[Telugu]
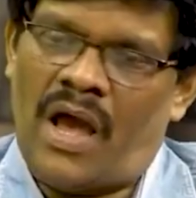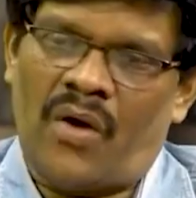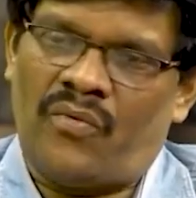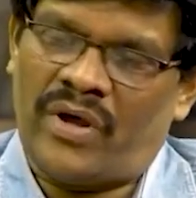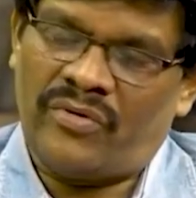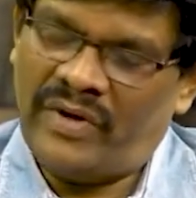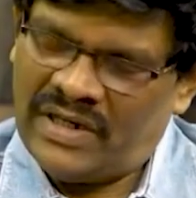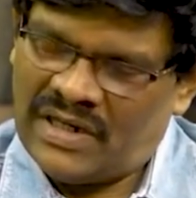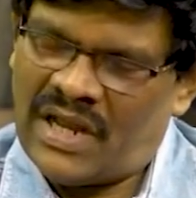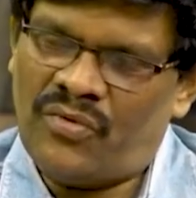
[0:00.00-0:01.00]
ఆ
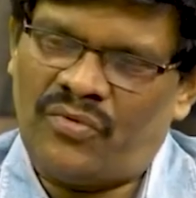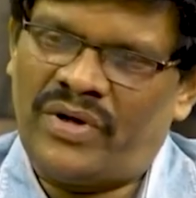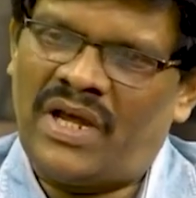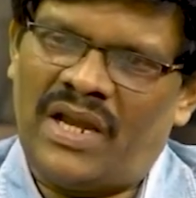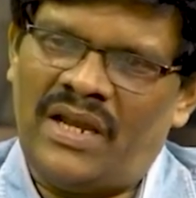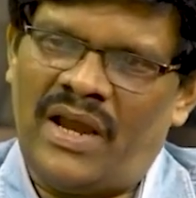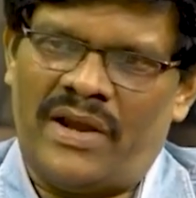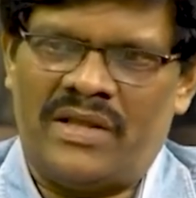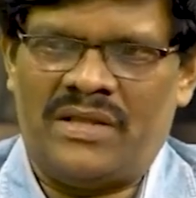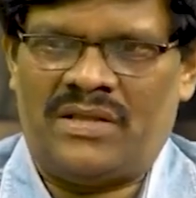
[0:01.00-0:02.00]
వరవడి ఇలా ఉండాలి
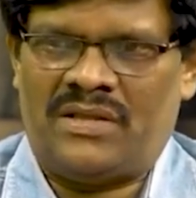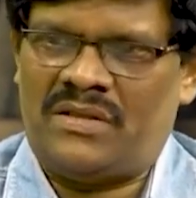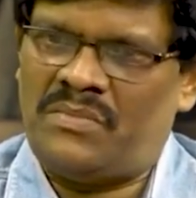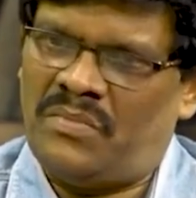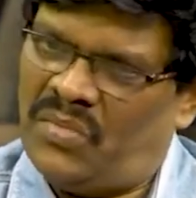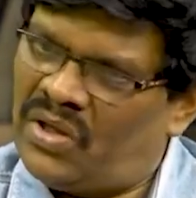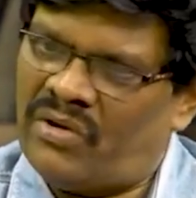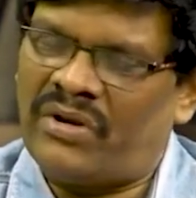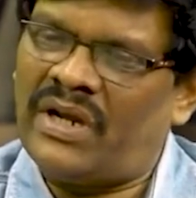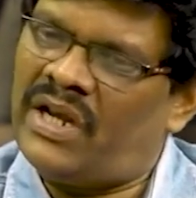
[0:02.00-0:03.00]
అనే మీకు
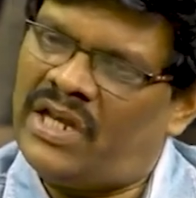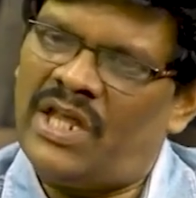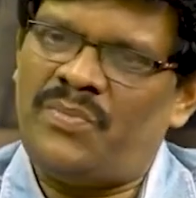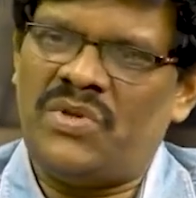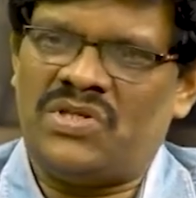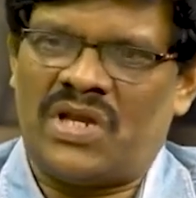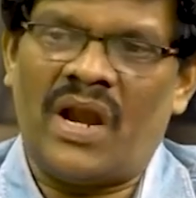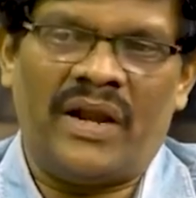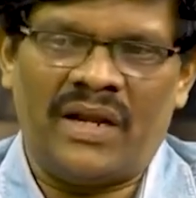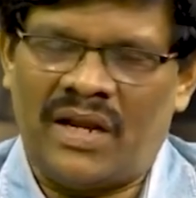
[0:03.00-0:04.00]
ఎవరైనా
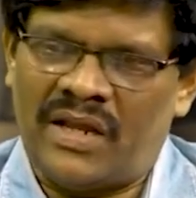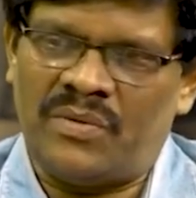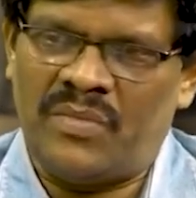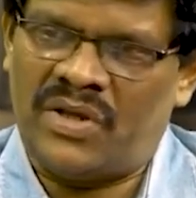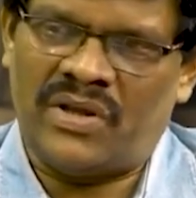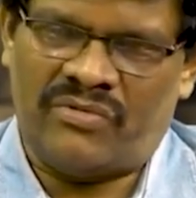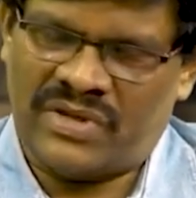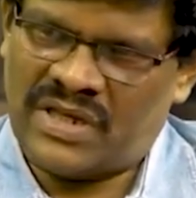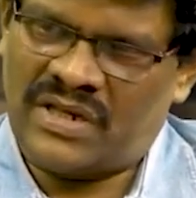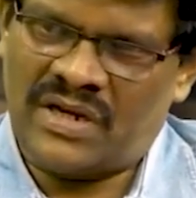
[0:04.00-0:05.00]
నేర్పించారా అంటే లైక్ మీరు
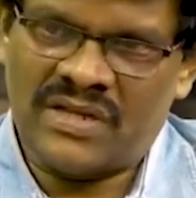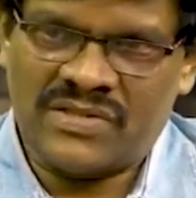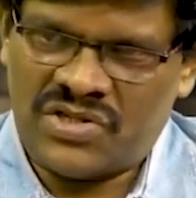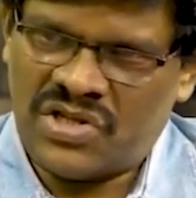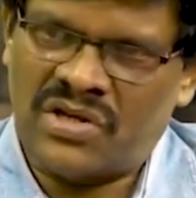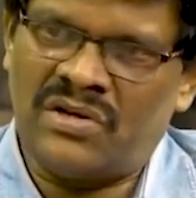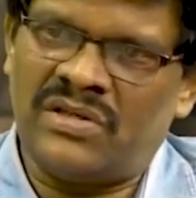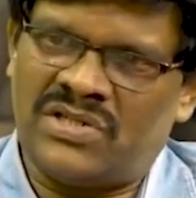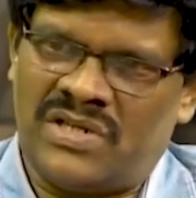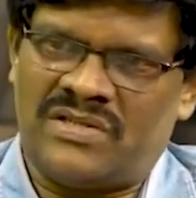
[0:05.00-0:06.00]
ఎవరి దగ్గరైనా
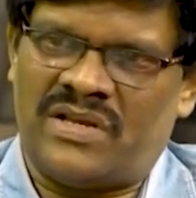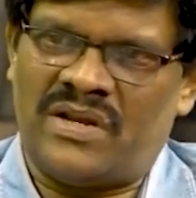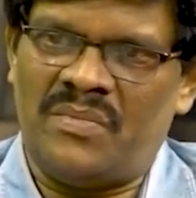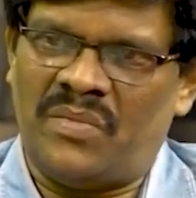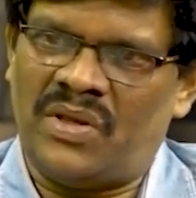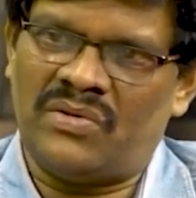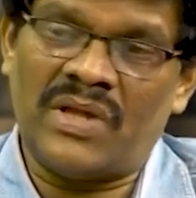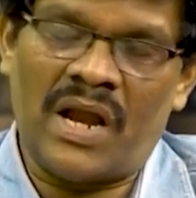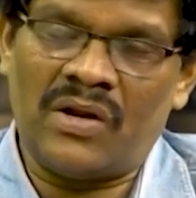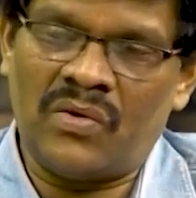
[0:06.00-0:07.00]
శిష్యరికం చేశారా మీరు
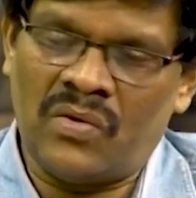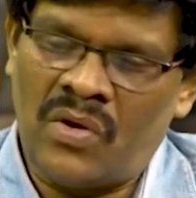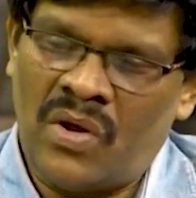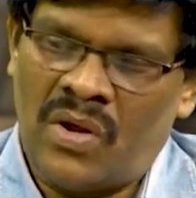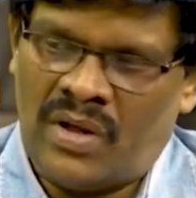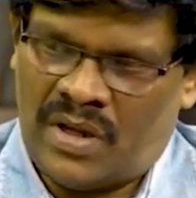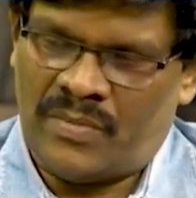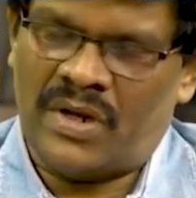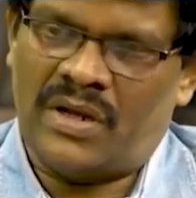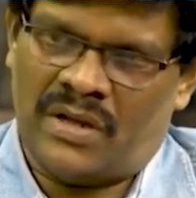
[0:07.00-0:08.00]
దాంట్లో
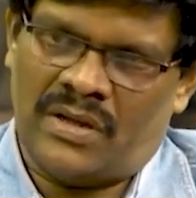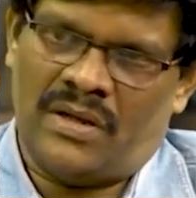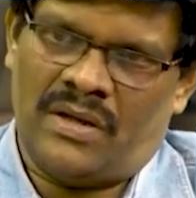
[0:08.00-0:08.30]
ఏమన్నా